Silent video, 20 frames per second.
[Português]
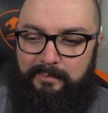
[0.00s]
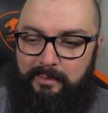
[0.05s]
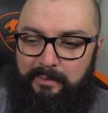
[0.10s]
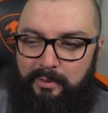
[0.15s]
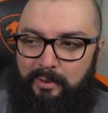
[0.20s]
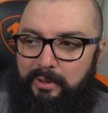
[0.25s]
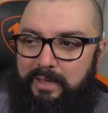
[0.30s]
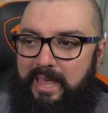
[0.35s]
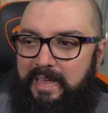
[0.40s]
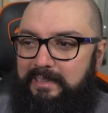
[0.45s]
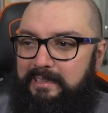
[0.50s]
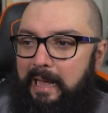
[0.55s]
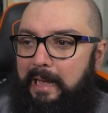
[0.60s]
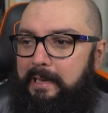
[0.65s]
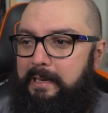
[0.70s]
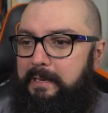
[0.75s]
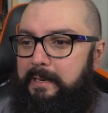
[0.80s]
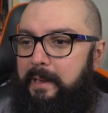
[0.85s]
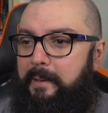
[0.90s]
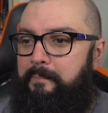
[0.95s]
ok, tá
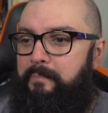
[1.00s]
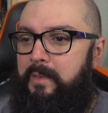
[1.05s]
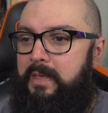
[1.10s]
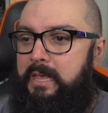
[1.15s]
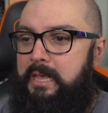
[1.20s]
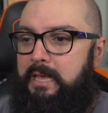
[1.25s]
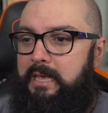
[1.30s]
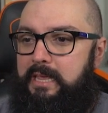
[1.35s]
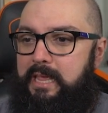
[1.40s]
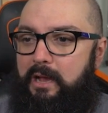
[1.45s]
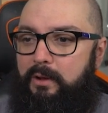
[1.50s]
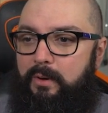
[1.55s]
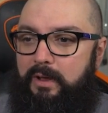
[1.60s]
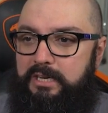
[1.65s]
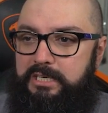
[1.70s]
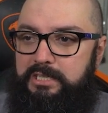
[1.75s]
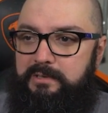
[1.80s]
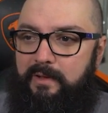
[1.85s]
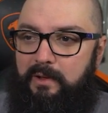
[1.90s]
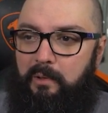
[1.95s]
ali, né? E agora
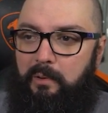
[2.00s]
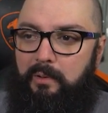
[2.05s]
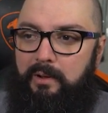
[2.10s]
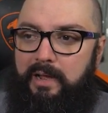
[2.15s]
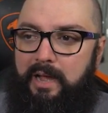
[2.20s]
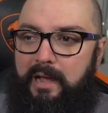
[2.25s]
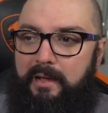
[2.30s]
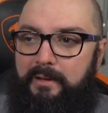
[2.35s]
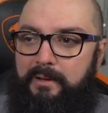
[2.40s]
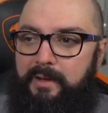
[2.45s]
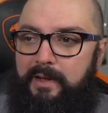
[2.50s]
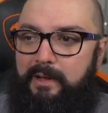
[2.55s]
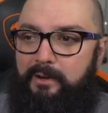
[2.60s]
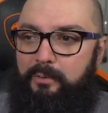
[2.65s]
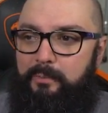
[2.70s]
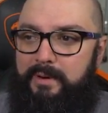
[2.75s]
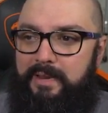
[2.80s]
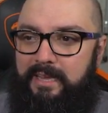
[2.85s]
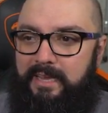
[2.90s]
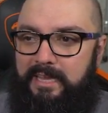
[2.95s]
a gente vai colocar uh,
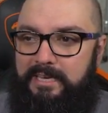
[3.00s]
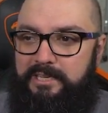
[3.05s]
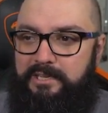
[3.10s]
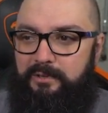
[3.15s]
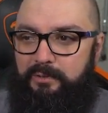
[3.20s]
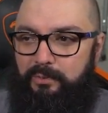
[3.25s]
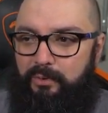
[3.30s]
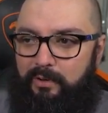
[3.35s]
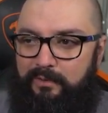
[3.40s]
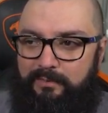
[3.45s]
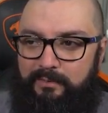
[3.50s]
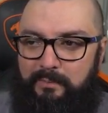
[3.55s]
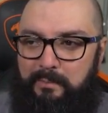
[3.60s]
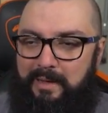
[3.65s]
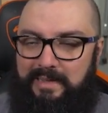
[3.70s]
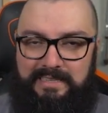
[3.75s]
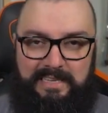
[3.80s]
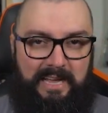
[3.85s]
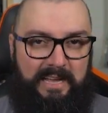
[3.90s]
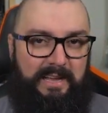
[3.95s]
o brinquedinho novo.
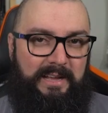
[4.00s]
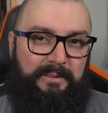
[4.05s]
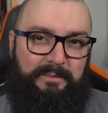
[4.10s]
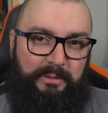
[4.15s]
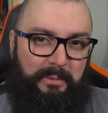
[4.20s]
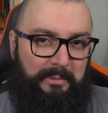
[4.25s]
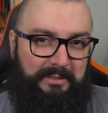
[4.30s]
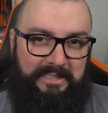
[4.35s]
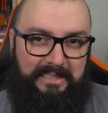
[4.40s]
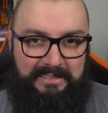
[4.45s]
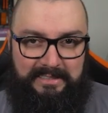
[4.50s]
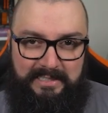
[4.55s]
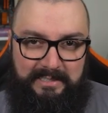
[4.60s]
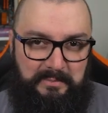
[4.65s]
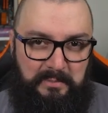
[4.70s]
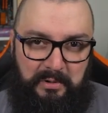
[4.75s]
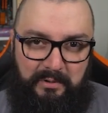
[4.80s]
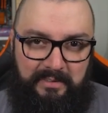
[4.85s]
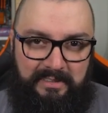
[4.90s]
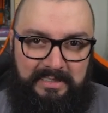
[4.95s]
Mas, uh, ah, tô botando a
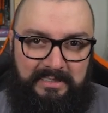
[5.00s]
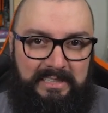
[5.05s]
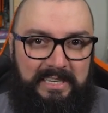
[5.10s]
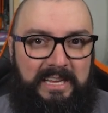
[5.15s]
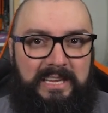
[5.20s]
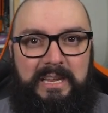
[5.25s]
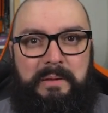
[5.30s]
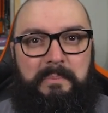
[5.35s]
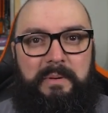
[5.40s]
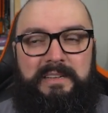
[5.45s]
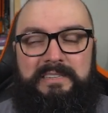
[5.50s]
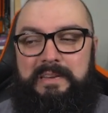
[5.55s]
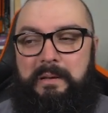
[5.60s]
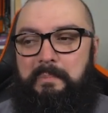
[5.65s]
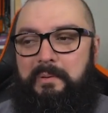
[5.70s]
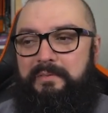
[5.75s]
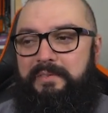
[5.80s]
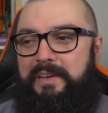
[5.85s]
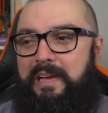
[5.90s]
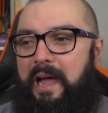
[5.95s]
3090 Ti aqui para
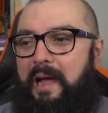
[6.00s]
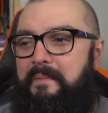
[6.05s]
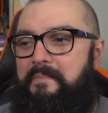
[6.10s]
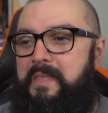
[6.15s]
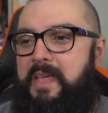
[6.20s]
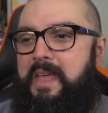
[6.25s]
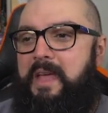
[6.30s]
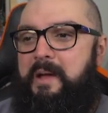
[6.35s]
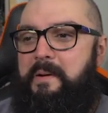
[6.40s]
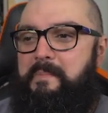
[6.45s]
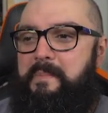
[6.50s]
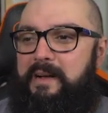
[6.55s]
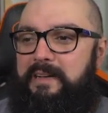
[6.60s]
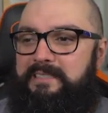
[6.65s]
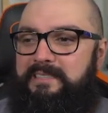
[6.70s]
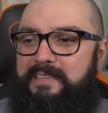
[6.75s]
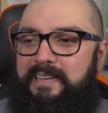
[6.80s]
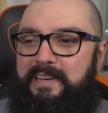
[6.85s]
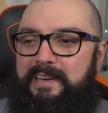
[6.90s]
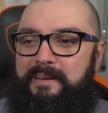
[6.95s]
exemplificar,
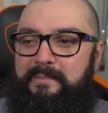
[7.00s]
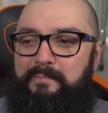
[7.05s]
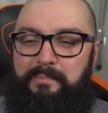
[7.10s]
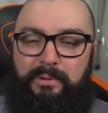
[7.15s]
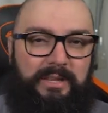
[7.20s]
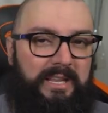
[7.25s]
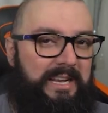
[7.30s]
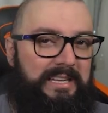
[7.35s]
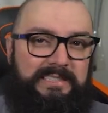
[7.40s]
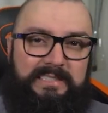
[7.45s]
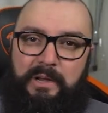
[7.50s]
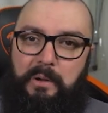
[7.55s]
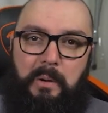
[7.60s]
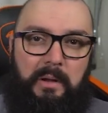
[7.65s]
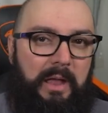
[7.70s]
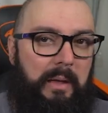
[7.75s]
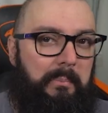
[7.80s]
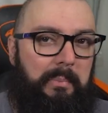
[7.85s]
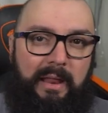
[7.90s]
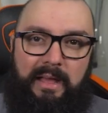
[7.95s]
mas uh, poderia ser
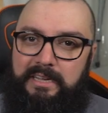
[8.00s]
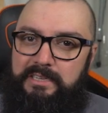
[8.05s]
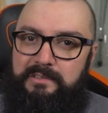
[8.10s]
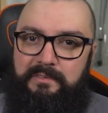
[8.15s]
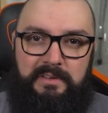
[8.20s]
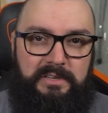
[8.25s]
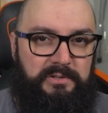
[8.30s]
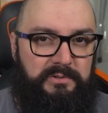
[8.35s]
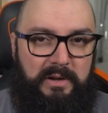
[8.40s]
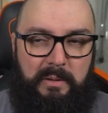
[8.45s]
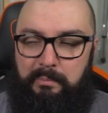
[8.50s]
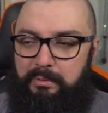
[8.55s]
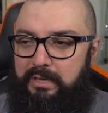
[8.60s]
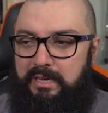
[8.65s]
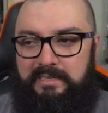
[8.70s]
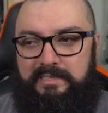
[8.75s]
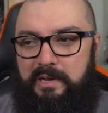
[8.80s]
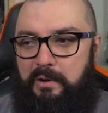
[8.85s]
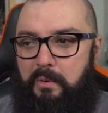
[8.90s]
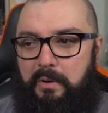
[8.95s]
qualquer placa de vídeo, né?
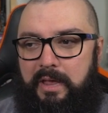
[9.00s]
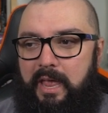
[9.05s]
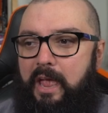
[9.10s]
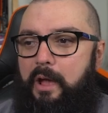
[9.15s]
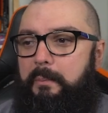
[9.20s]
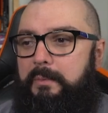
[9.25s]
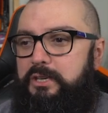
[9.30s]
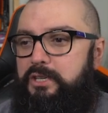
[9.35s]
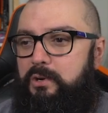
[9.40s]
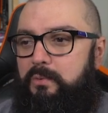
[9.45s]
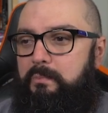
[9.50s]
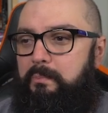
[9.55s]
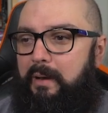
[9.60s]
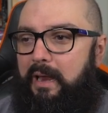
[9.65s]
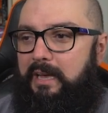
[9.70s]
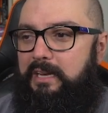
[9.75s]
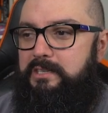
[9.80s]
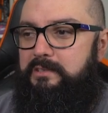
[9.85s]
Poderia ser qualquer realmente placa